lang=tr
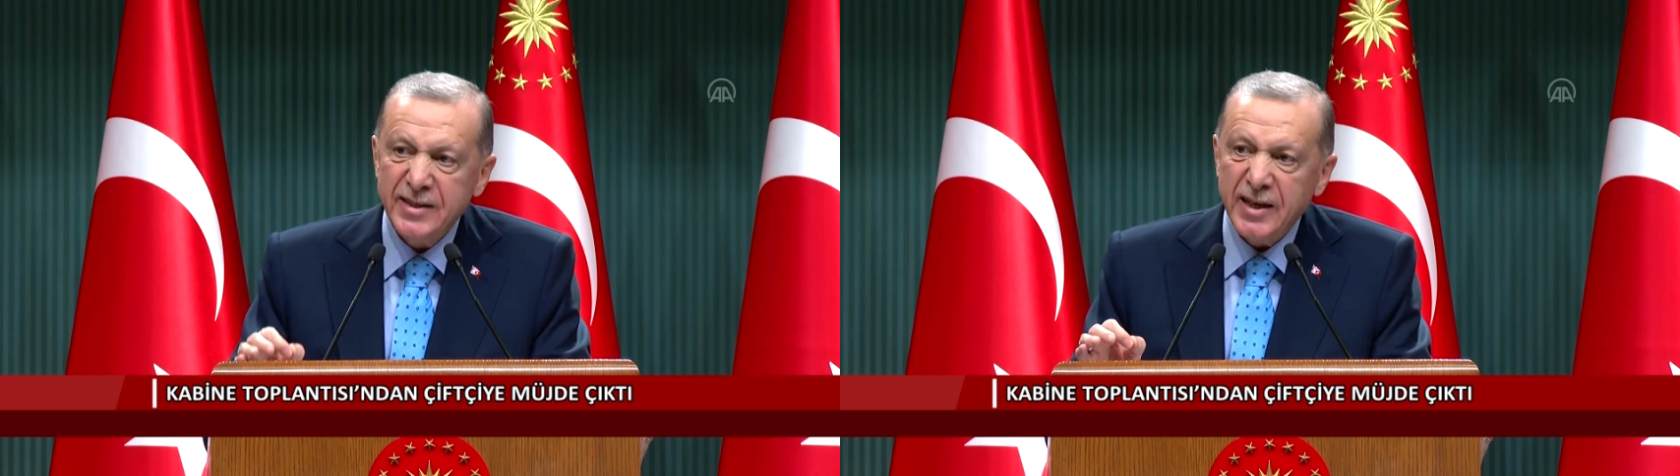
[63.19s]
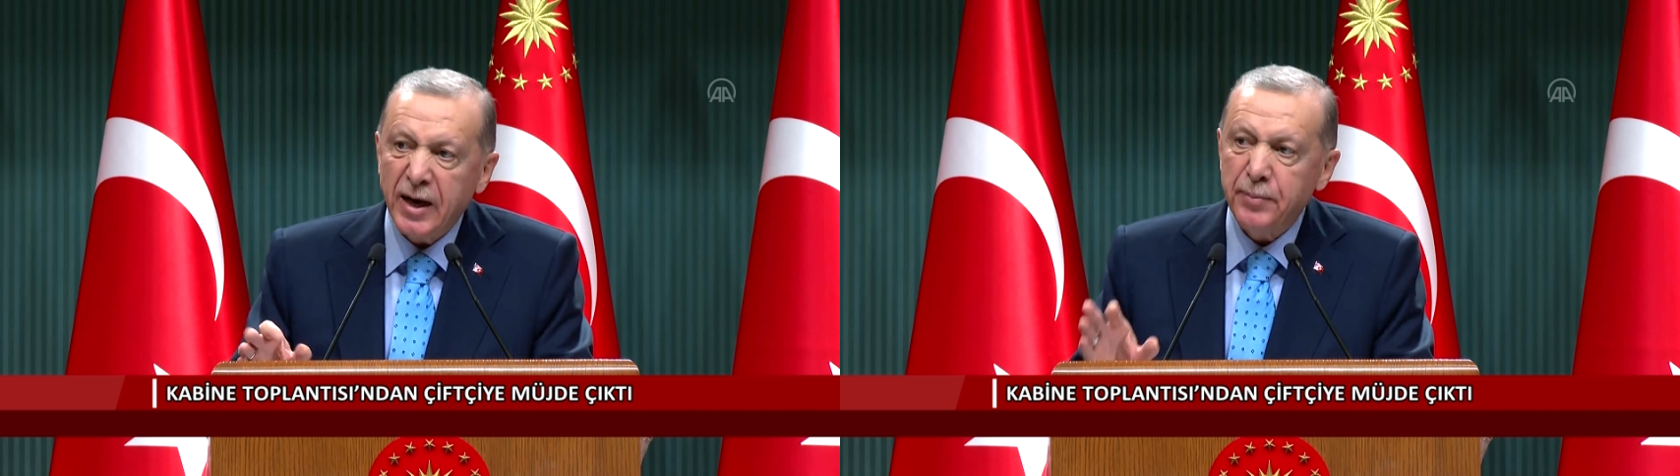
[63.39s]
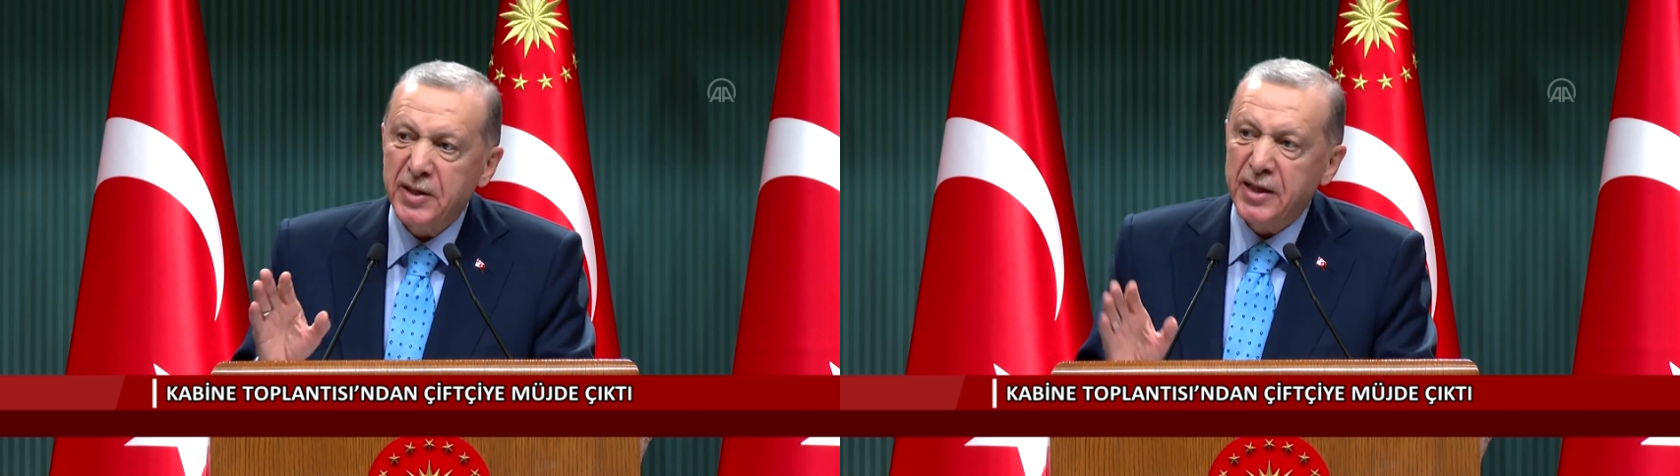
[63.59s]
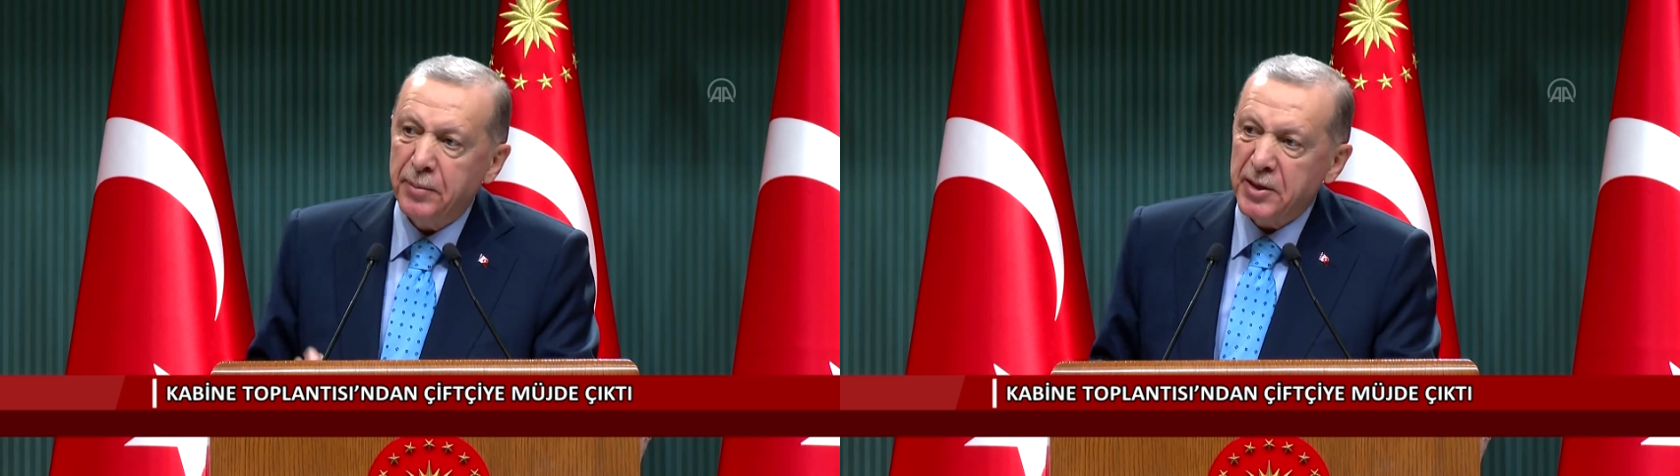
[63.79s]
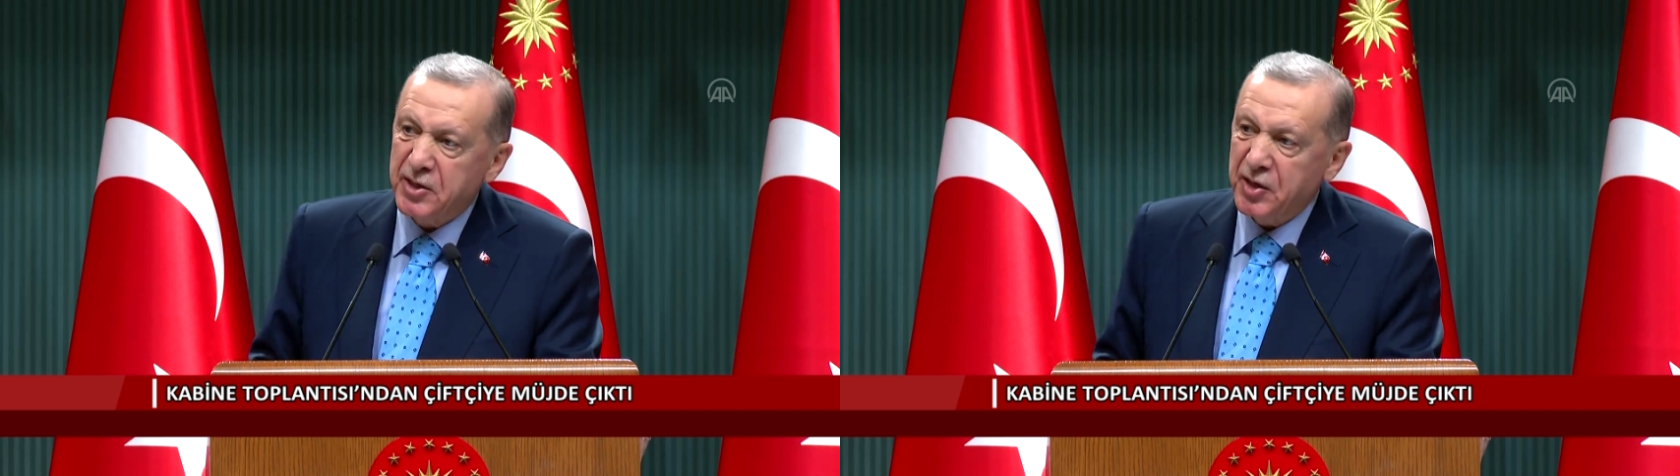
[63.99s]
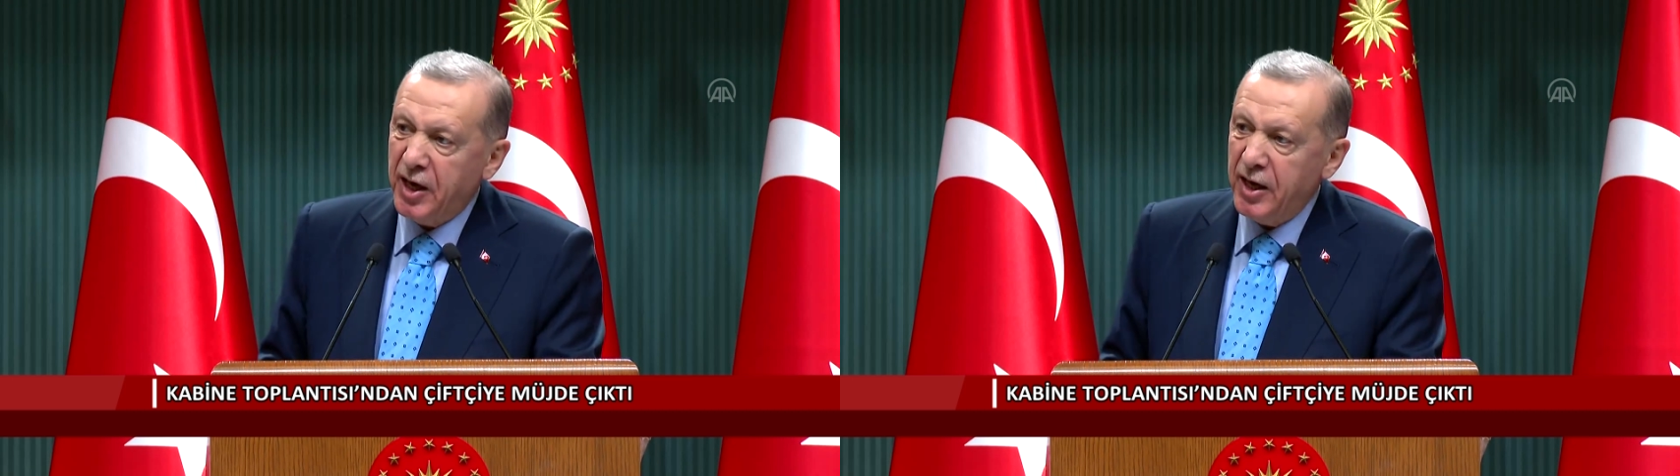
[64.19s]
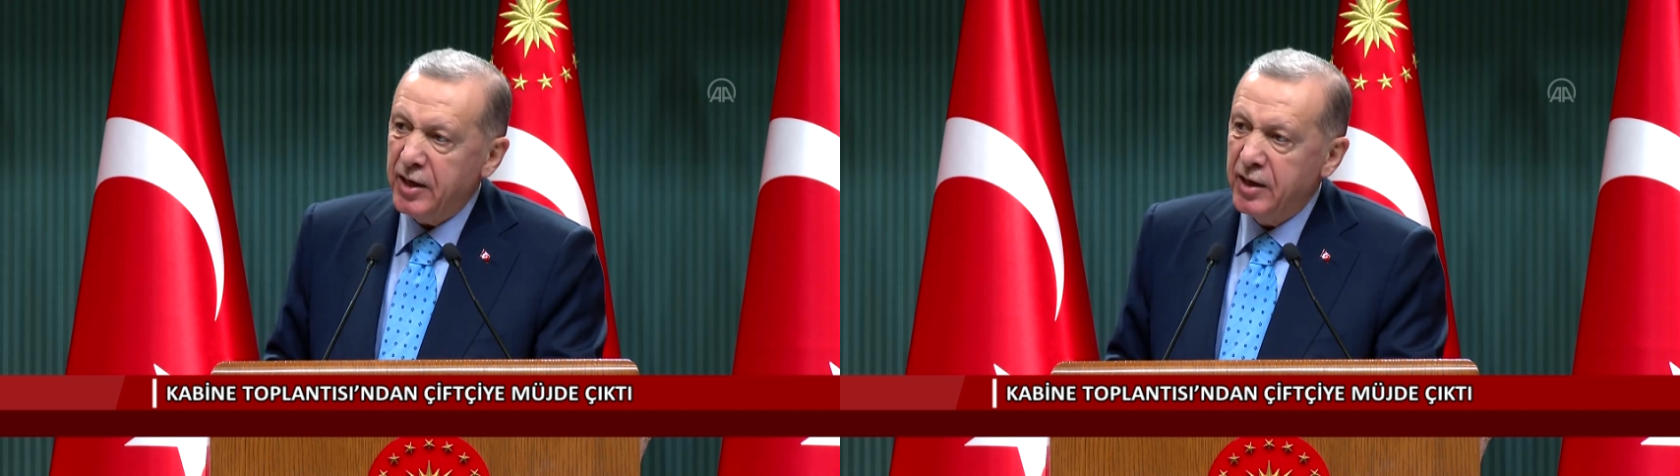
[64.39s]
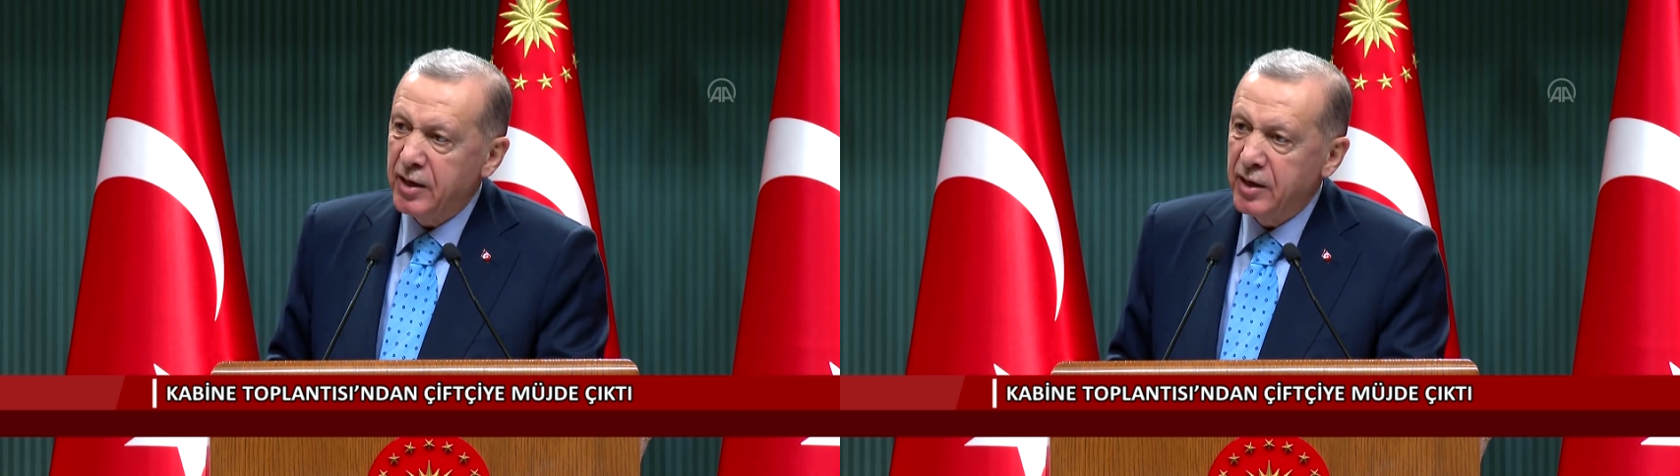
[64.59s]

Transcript: sabitlemesine